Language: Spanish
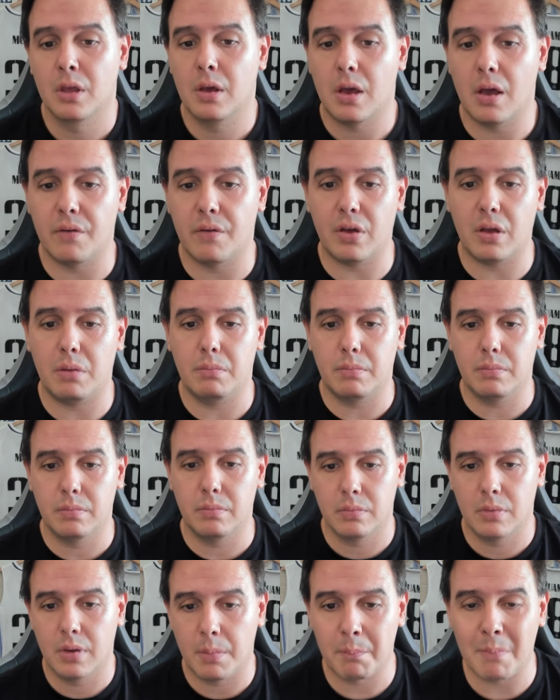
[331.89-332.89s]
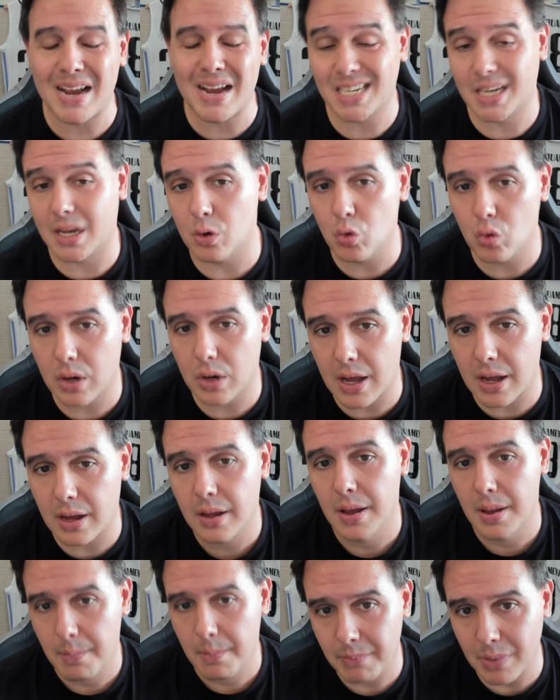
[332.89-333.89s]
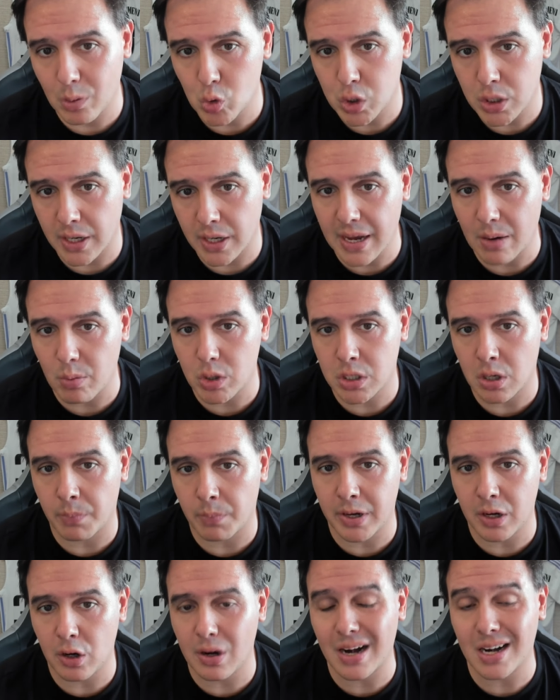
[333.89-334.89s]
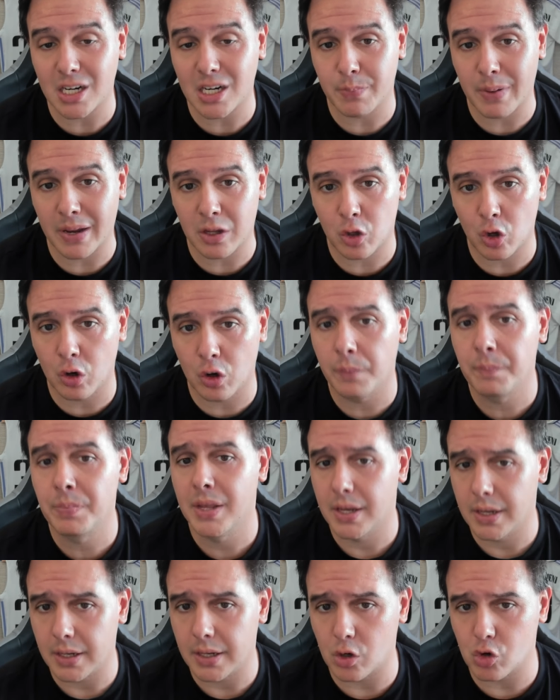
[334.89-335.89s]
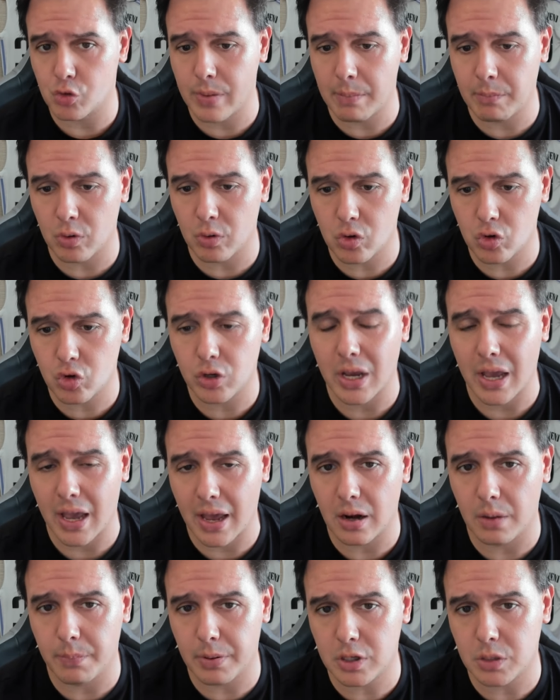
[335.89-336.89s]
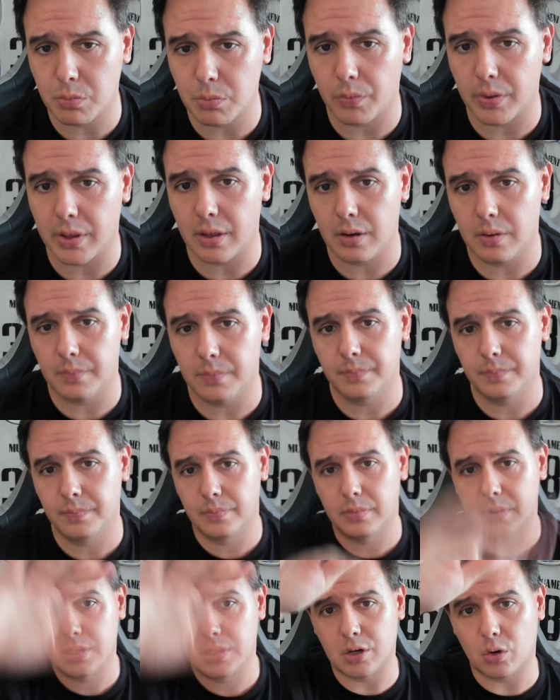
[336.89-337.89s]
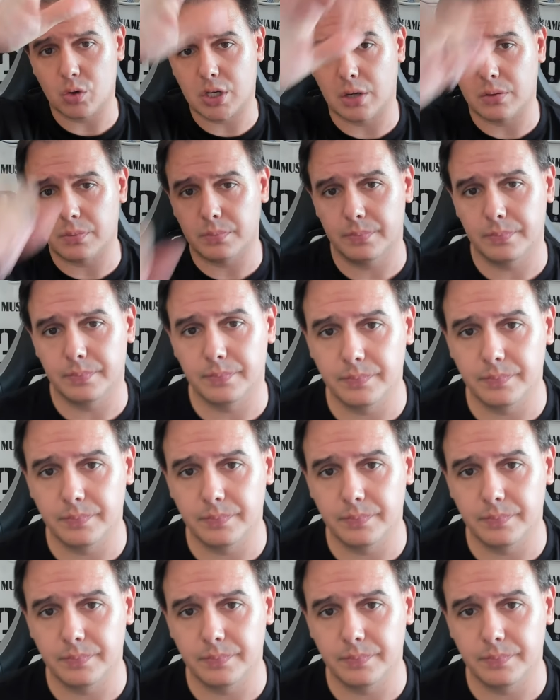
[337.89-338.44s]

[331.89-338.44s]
En fin, más que nunca me gustaría vuestra opinión al respecto y nos vemos en el próximo vídeo. Chao, chao.